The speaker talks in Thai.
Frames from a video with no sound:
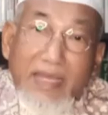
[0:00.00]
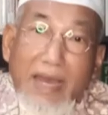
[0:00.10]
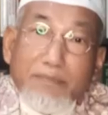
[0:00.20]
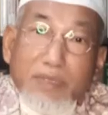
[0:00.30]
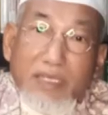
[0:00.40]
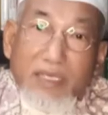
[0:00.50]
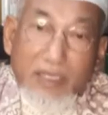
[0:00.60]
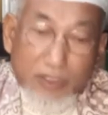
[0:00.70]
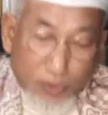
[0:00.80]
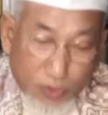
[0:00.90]
ตามที่
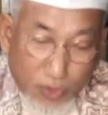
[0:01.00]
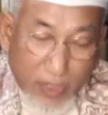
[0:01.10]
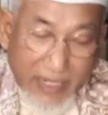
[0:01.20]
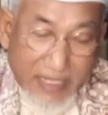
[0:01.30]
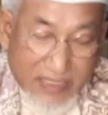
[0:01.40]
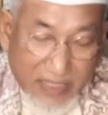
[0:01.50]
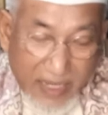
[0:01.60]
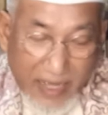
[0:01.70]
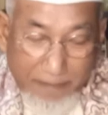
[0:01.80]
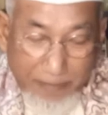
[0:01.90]
นูอะลัยฮิส
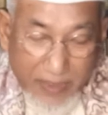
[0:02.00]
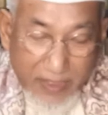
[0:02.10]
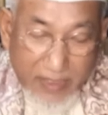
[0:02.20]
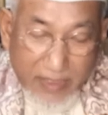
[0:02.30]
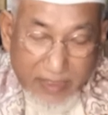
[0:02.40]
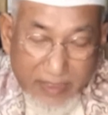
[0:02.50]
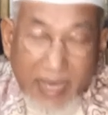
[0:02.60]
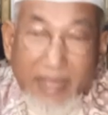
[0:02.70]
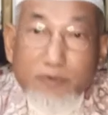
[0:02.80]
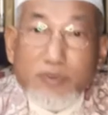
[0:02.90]
ลาม
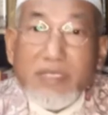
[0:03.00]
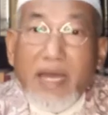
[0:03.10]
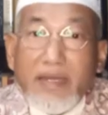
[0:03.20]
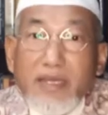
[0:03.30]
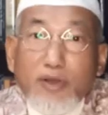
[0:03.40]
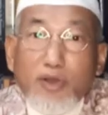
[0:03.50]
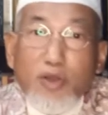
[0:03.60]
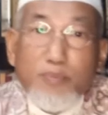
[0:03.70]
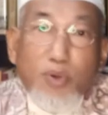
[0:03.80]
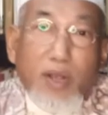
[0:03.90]
ได้อุตสาห์เรียกร้อ
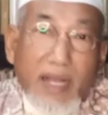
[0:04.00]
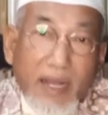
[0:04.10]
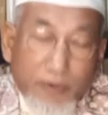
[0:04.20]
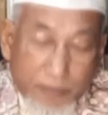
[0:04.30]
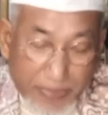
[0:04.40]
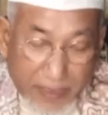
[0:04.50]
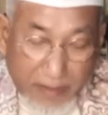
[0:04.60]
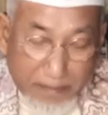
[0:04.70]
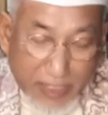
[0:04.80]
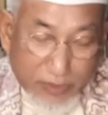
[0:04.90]
งพวกเขา
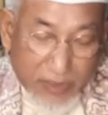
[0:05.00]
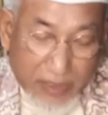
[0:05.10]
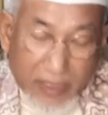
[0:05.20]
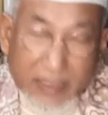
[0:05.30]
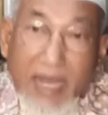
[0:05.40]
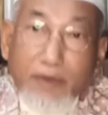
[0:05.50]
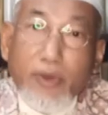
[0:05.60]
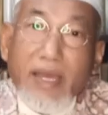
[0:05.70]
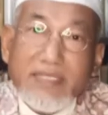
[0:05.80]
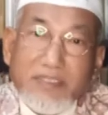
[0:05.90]
มาจนถึง
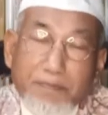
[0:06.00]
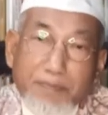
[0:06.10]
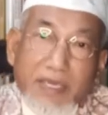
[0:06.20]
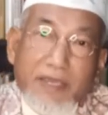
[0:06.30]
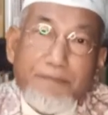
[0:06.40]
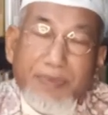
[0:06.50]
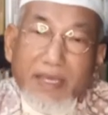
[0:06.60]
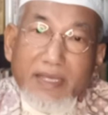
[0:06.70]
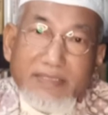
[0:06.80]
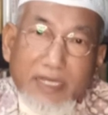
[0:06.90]
950 ปี
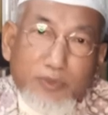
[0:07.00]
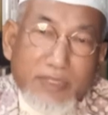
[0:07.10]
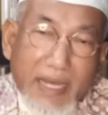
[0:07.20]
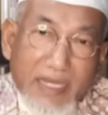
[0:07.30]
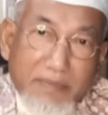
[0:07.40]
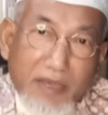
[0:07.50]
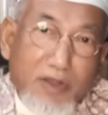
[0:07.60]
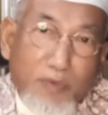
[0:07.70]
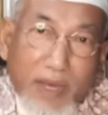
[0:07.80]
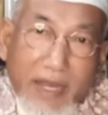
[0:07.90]
จากตัวอย่างนี้หมายค
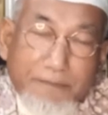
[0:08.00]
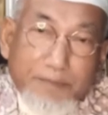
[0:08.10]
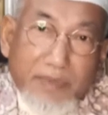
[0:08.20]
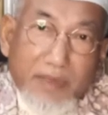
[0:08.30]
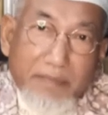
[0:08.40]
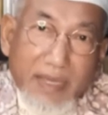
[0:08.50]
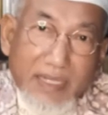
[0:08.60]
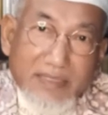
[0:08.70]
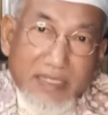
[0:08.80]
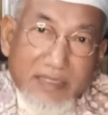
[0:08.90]
วามว่า แม้
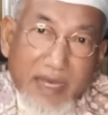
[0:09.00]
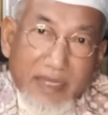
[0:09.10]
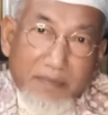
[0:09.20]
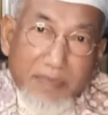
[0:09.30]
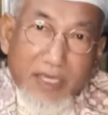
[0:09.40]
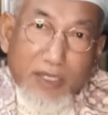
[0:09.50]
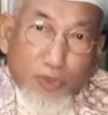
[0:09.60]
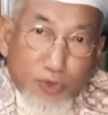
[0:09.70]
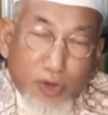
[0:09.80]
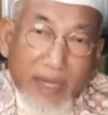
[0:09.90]
ท่านศาสดานบี
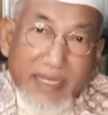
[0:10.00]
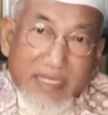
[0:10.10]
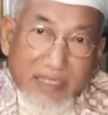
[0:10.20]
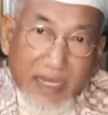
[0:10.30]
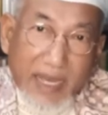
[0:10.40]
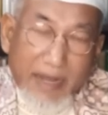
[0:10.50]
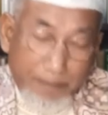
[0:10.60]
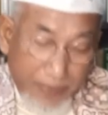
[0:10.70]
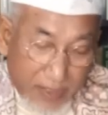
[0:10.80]
นูอะลัยฮิสลาม